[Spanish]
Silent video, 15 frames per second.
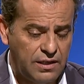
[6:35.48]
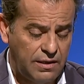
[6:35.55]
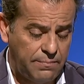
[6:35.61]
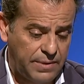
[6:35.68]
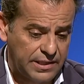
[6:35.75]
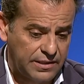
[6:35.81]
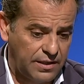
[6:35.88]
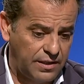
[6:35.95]

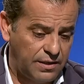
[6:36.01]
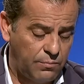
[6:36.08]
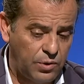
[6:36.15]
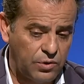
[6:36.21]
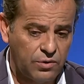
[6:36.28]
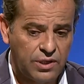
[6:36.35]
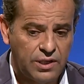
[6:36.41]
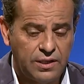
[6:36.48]
aparte de,
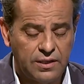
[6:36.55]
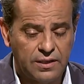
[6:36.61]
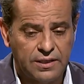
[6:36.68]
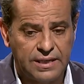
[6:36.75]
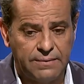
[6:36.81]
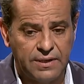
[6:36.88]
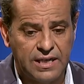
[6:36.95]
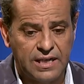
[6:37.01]
bueno, de
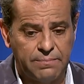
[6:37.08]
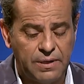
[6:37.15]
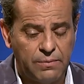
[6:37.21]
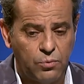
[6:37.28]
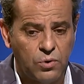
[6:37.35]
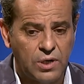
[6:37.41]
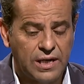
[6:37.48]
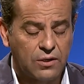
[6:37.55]
trabajar para
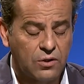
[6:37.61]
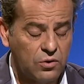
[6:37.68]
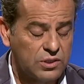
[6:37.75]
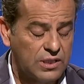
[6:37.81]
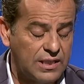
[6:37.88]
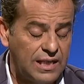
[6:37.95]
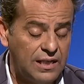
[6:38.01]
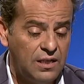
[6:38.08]
buscar
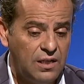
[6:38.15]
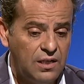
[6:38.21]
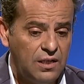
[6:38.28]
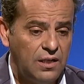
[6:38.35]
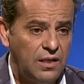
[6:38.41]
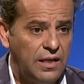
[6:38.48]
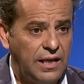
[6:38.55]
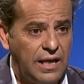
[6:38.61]
cosas y tal,
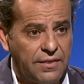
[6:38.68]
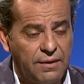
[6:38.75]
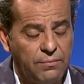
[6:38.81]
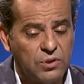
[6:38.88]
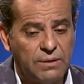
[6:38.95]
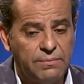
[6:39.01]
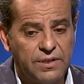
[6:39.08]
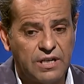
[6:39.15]
eh,
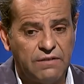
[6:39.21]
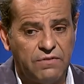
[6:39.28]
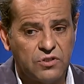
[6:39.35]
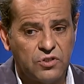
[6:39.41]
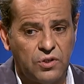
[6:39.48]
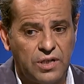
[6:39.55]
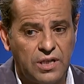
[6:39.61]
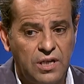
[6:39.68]
hacemos también
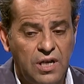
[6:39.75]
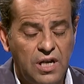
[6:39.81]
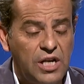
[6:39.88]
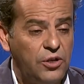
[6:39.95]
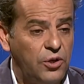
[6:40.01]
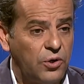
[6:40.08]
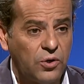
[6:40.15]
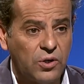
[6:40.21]
reflexiones.
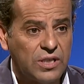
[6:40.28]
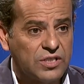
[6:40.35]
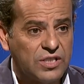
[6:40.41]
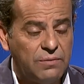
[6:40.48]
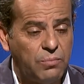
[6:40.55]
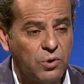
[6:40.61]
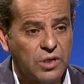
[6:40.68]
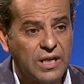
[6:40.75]
Y yo creo que
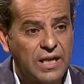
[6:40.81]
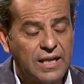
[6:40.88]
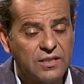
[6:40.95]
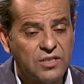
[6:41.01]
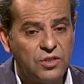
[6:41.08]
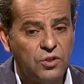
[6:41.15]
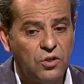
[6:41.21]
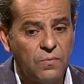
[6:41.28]
sí, porque es
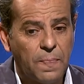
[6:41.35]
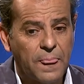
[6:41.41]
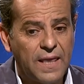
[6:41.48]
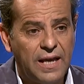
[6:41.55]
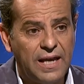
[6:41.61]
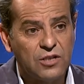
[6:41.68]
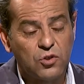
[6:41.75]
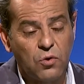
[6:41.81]
que si no,
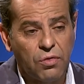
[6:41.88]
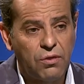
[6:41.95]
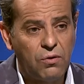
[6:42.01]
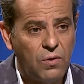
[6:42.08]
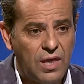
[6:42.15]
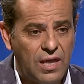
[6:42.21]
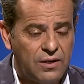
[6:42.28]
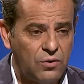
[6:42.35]
esos
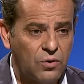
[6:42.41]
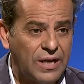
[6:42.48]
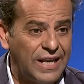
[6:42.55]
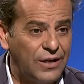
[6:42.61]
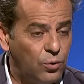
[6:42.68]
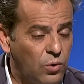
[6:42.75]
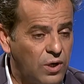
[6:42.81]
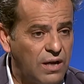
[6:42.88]
ciudadanos
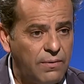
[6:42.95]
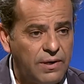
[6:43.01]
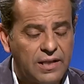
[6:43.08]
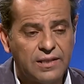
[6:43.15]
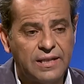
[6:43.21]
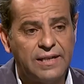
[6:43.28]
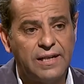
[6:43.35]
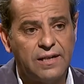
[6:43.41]
que nunca van
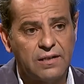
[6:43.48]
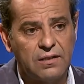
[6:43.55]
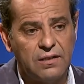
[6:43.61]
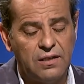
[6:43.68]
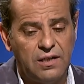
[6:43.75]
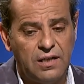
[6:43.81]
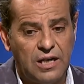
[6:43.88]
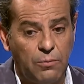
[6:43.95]
a tener
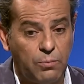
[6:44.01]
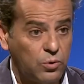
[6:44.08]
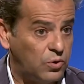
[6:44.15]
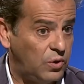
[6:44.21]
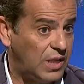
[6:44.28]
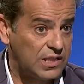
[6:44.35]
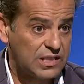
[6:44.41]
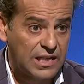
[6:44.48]
eh, la
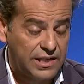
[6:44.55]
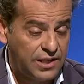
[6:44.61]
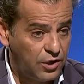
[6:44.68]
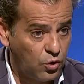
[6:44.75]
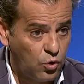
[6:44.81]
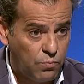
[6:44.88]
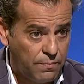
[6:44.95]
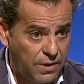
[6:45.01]
oportunidad de salir en
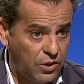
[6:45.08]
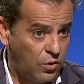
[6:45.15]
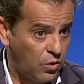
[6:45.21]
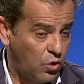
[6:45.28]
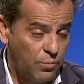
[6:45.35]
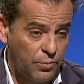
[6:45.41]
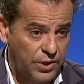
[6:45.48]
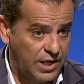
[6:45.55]
ningún medio
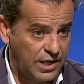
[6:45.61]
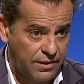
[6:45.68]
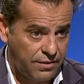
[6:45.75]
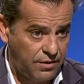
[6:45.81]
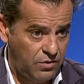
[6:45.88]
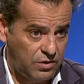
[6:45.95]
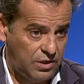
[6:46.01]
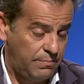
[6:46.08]
de
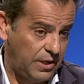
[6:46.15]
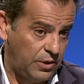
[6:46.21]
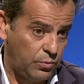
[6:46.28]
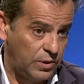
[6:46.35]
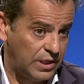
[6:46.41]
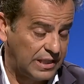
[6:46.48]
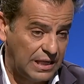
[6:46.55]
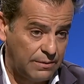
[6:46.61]
comunicación, y menos
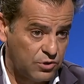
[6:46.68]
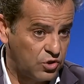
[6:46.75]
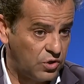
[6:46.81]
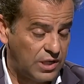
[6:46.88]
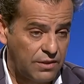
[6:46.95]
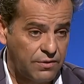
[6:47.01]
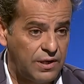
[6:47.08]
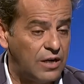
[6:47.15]
una
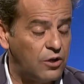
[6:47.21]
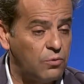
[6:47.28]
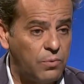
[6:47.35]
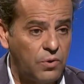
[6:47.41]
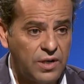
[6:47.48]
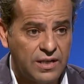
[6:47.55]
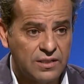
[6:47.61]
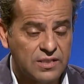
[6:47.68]
televisión nacional, no
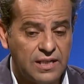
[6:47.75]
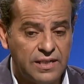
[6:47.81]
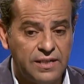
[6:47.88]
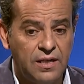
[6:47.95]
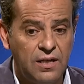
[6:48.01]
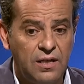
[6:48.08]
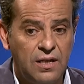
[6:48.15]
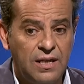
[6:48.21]
podrían
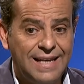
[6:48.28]
salir.